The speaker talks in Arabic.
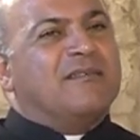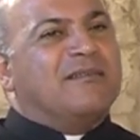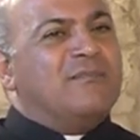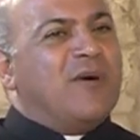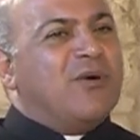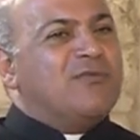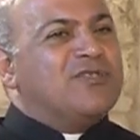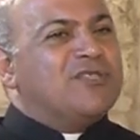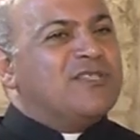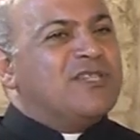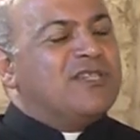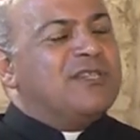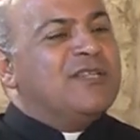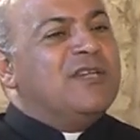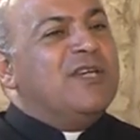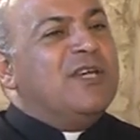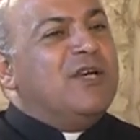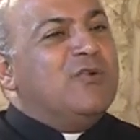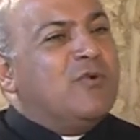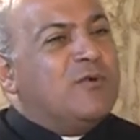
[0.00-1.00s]
موجة
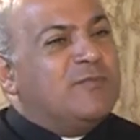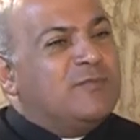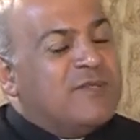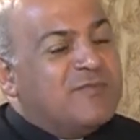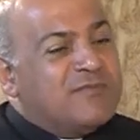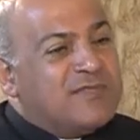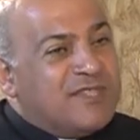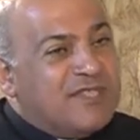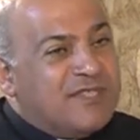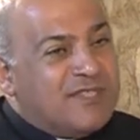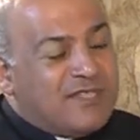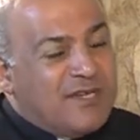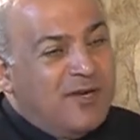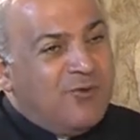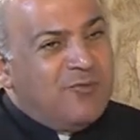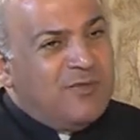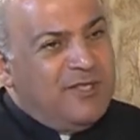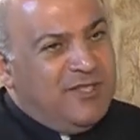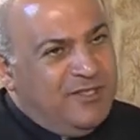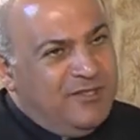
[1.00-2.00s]
وبتمشي مكون